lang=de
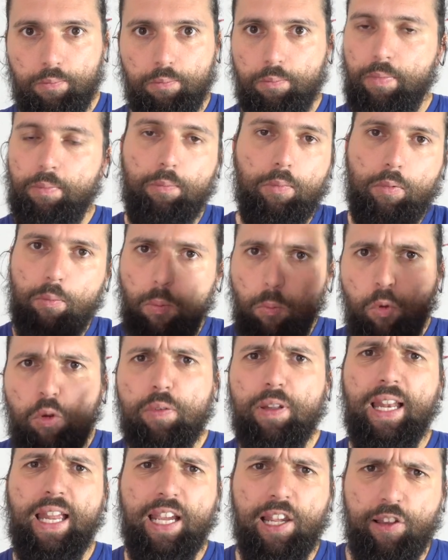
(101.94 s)
man muss
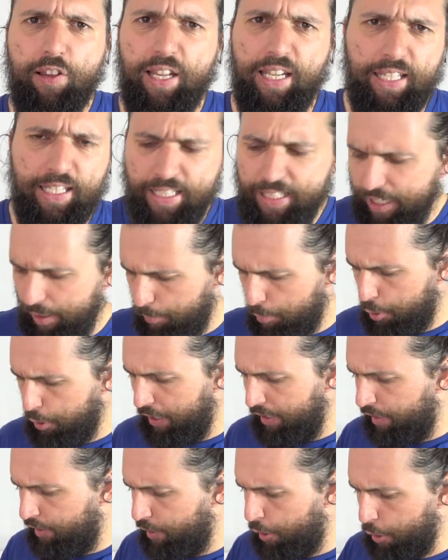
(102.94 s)
wieder extra in China
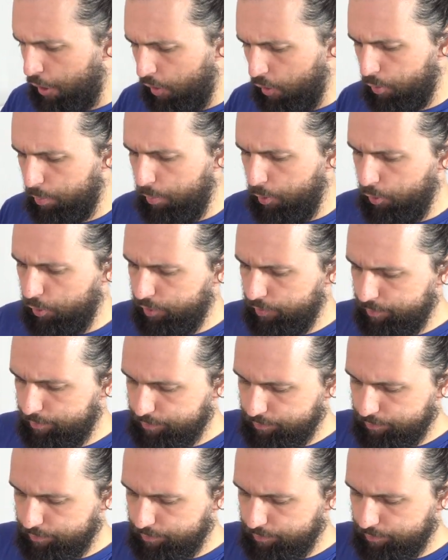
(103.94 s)
bestellen, das ist auch blöd.